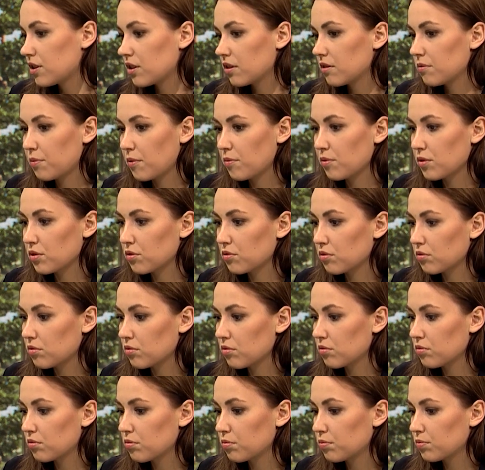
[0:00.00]
czy po
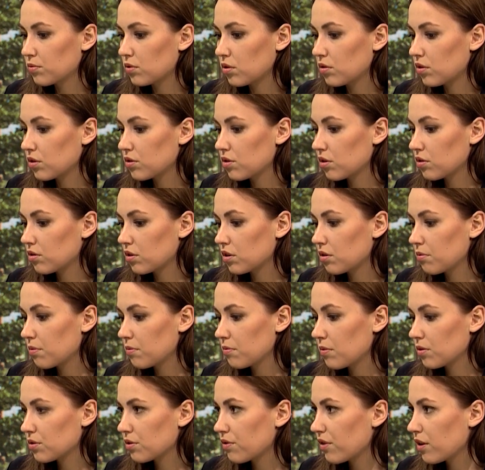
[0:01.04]
prostu to chodzi o to, żeby... A
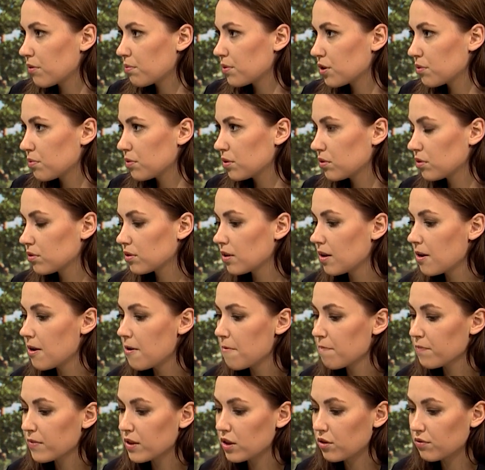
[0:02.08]
co on powiedział w tym minut? wywiadzie?